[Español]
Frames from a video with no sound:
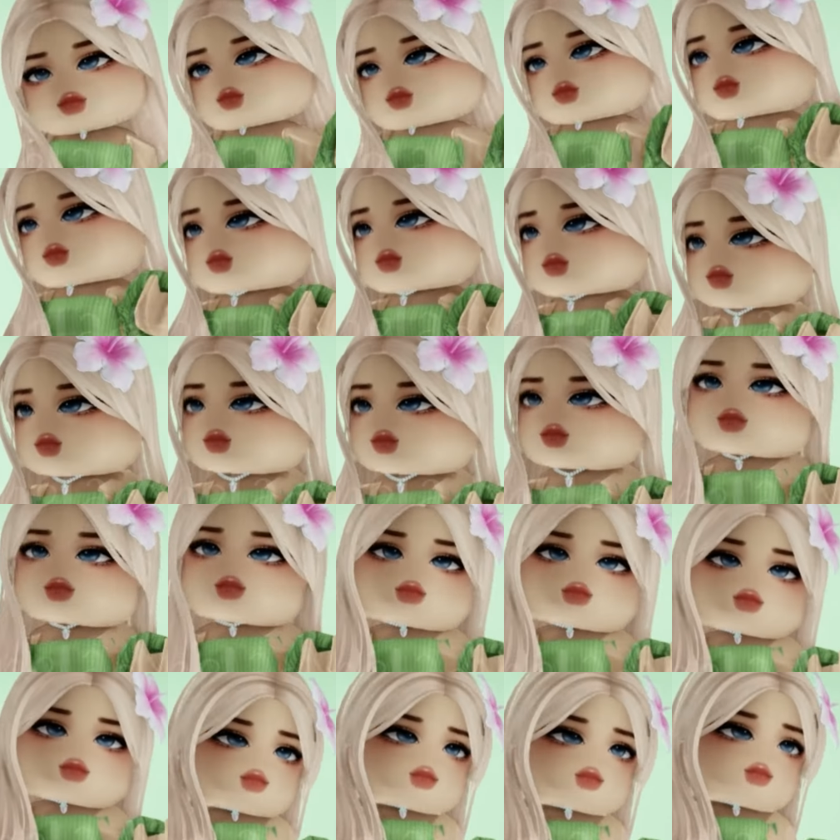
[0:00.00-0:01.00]
y por
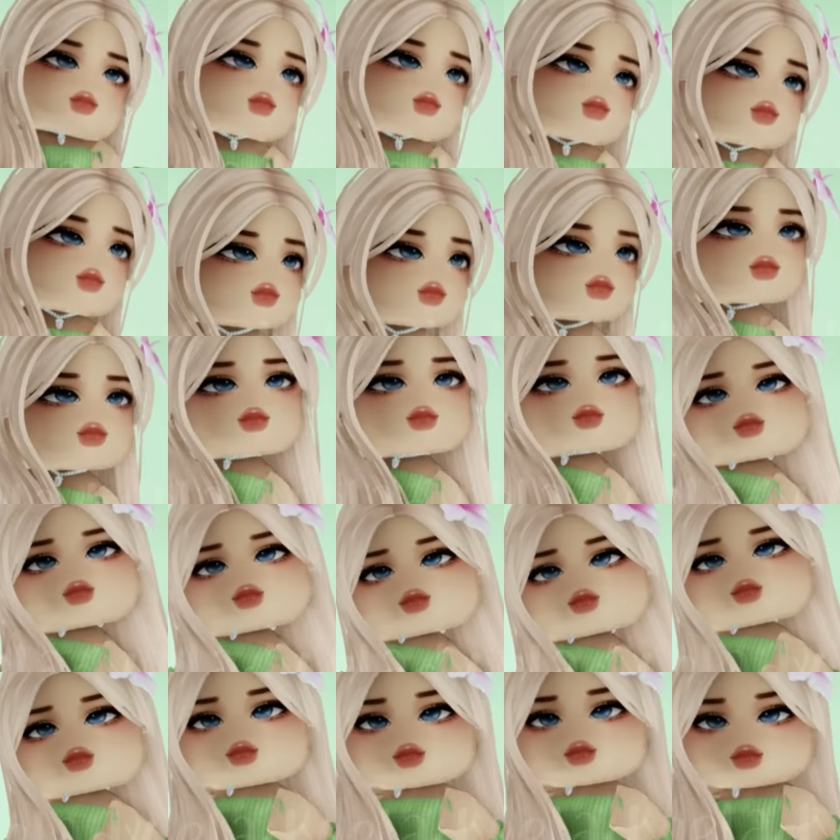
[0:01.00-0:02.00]
supuesto suscribirte
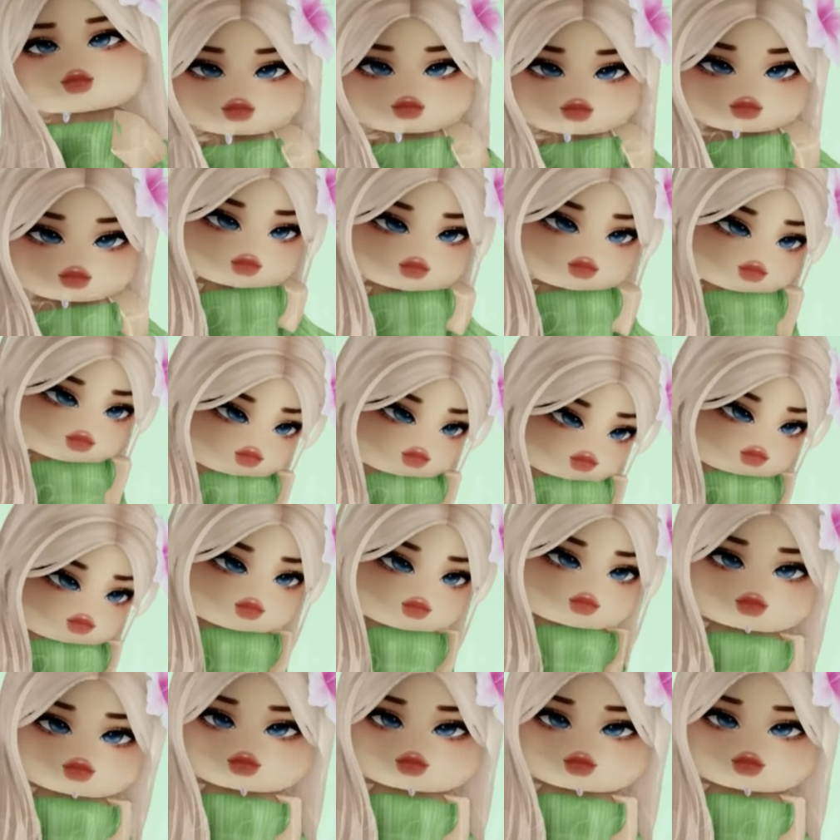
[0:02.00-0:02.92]
para no perderte ninguno de